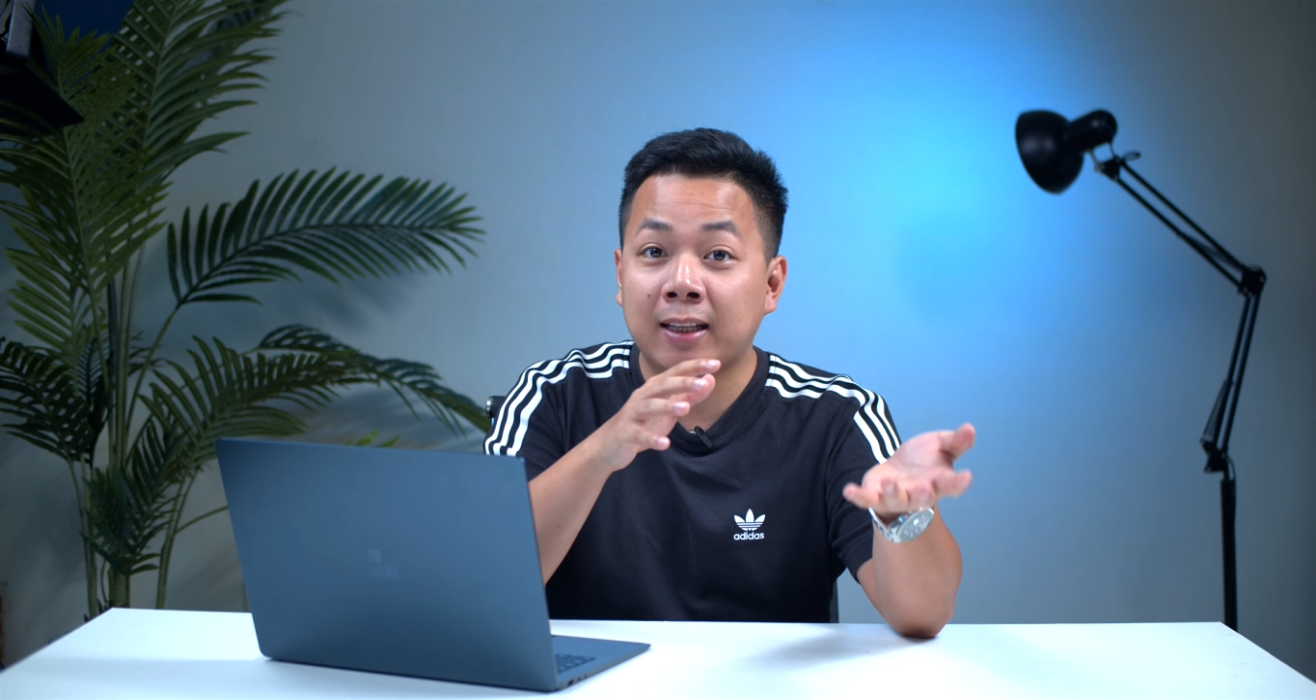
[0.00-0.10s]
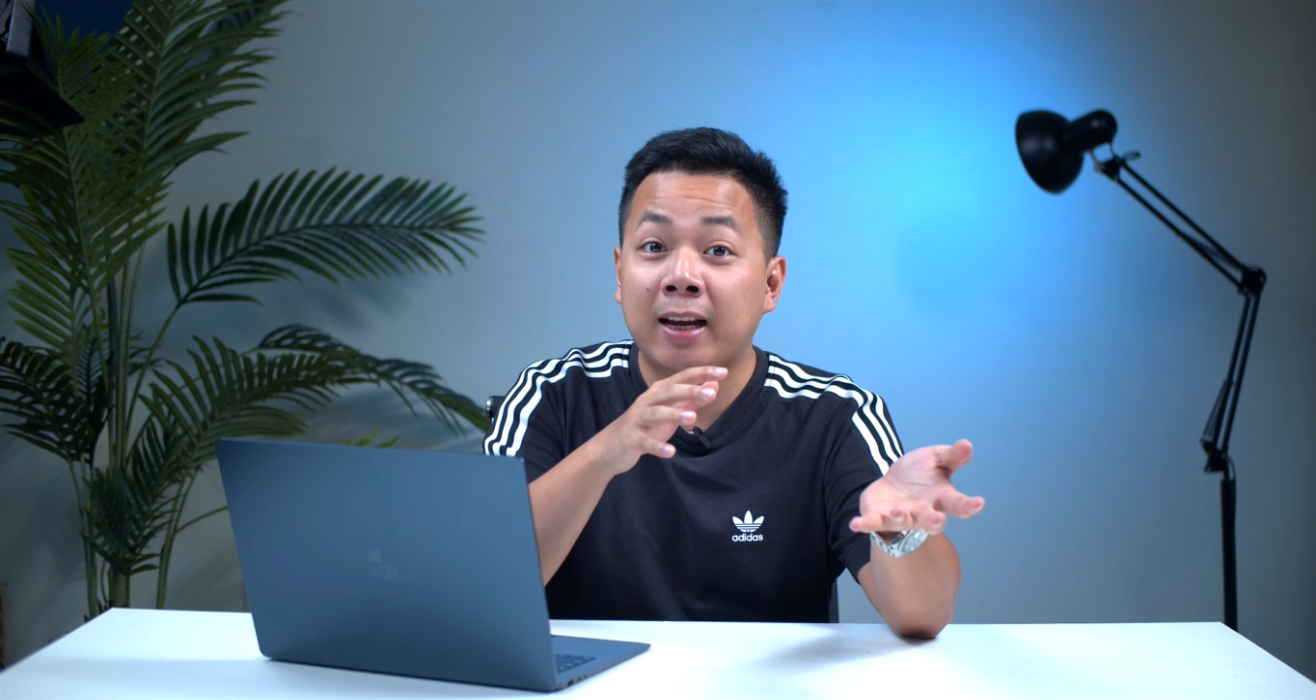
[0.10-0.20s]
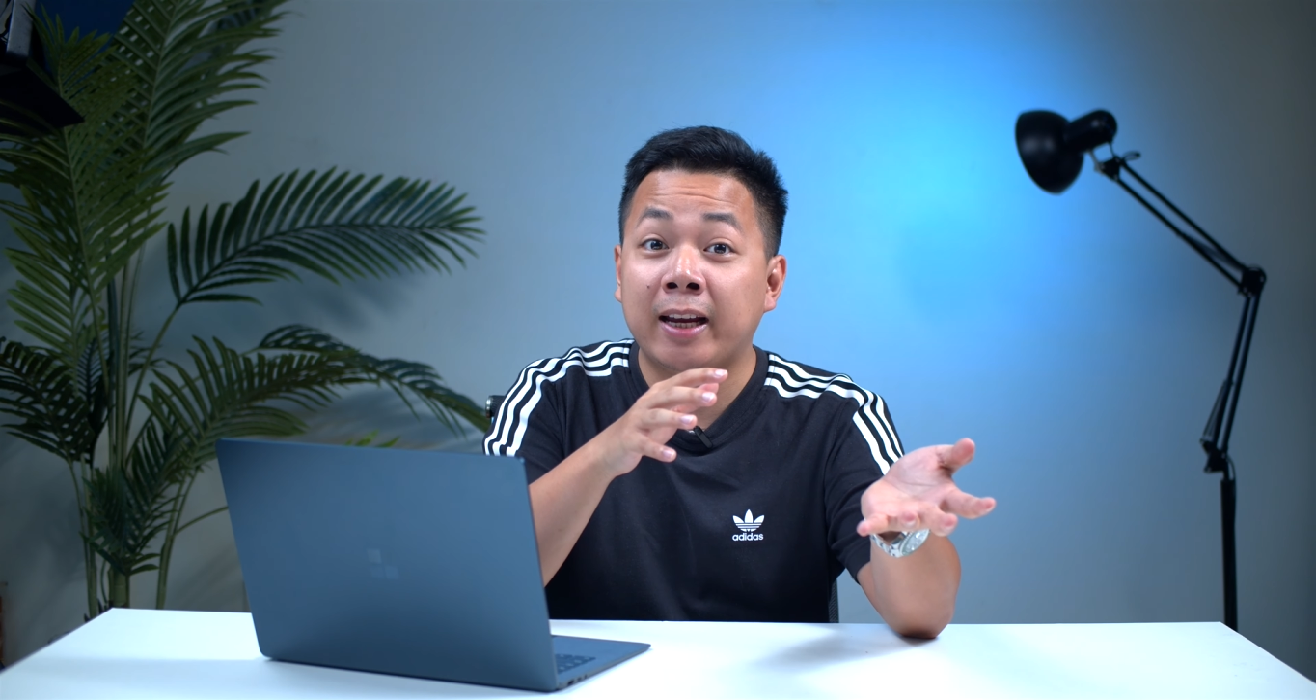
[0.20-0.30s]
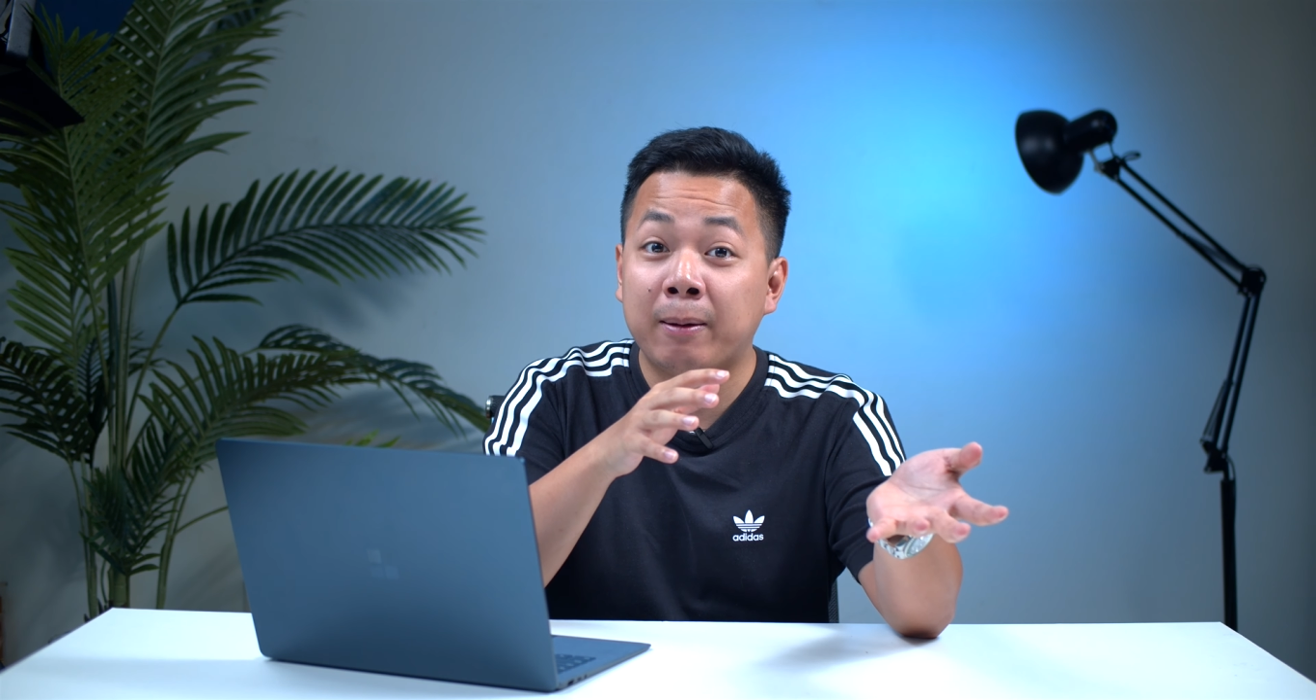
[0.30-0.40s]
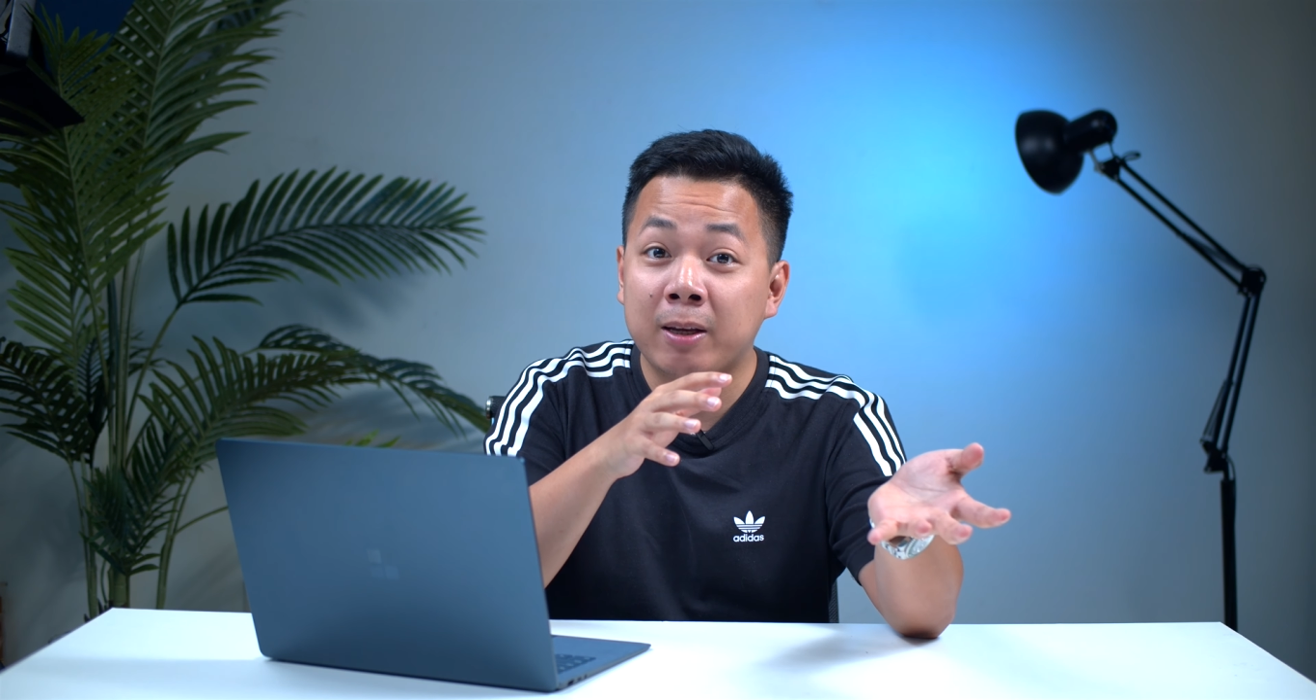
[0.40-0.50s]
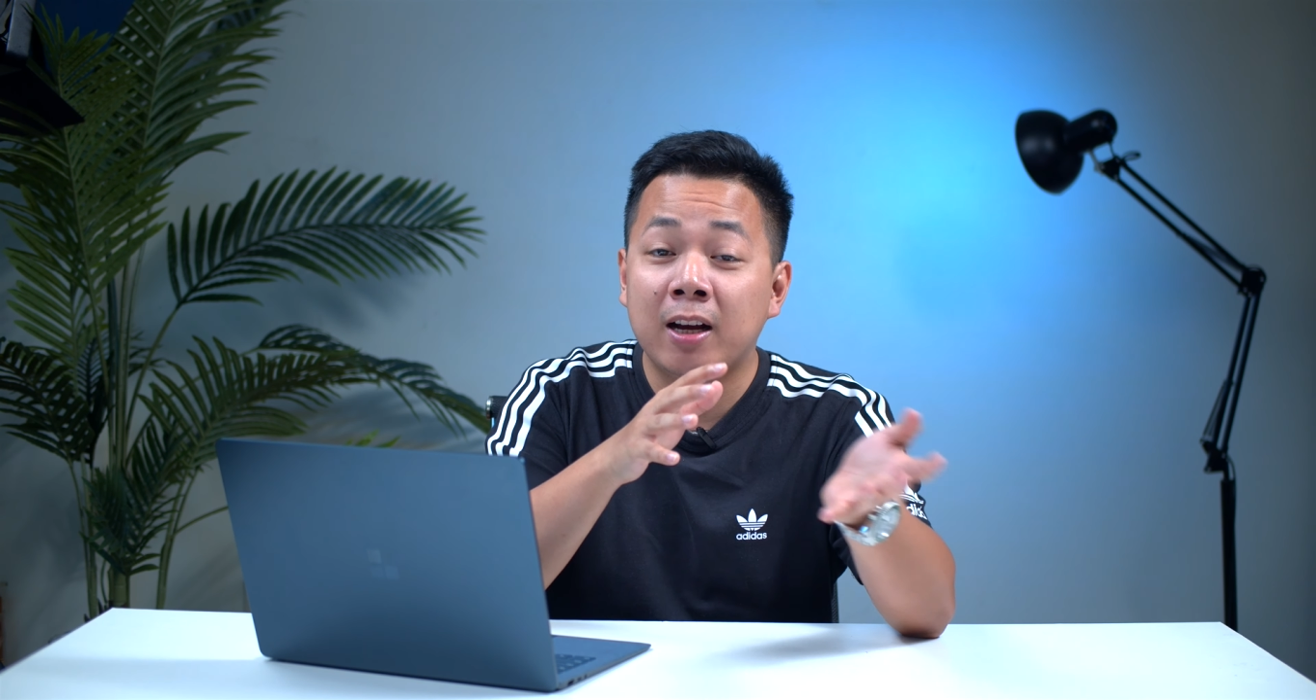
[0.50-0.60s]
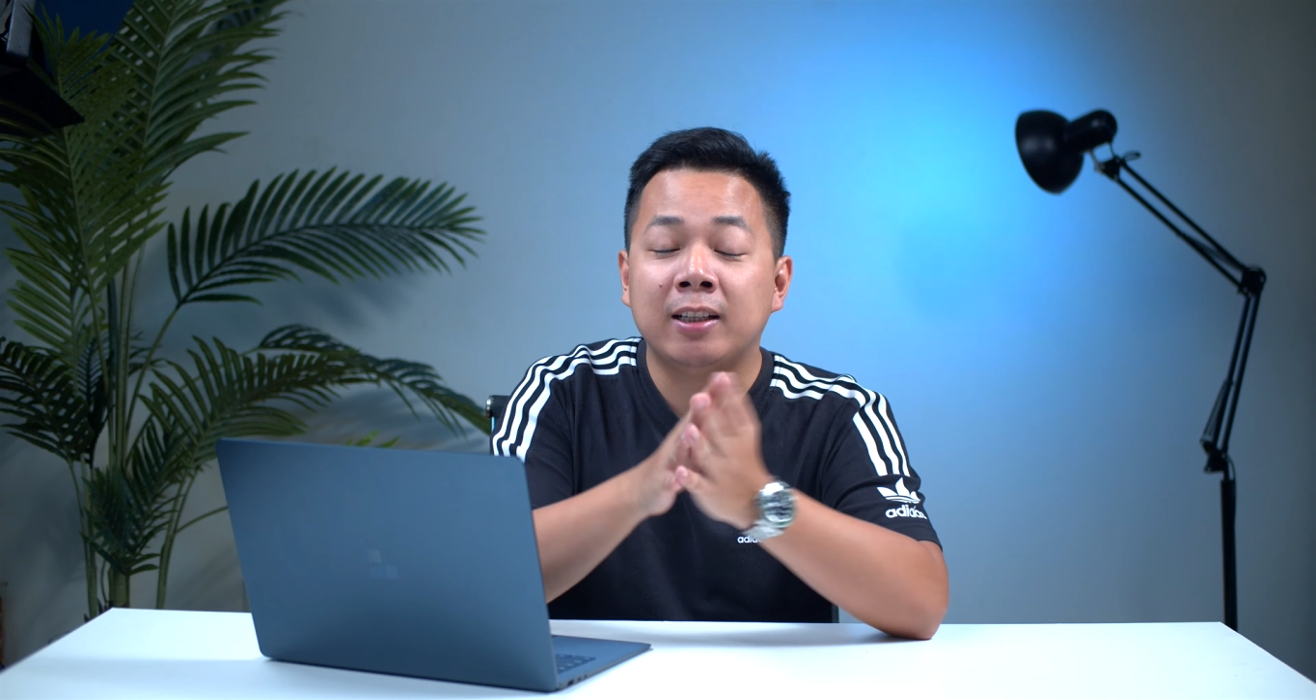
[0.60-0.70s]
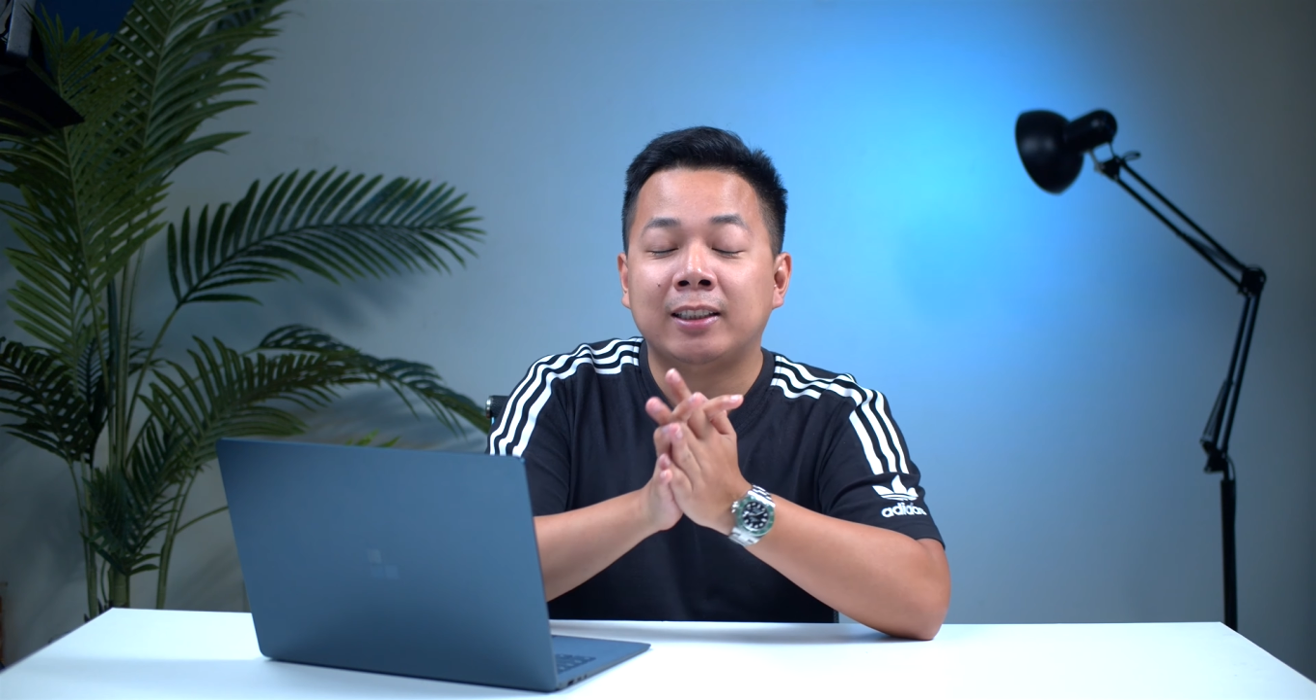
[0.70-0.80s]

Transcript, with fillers: tay anh em nhé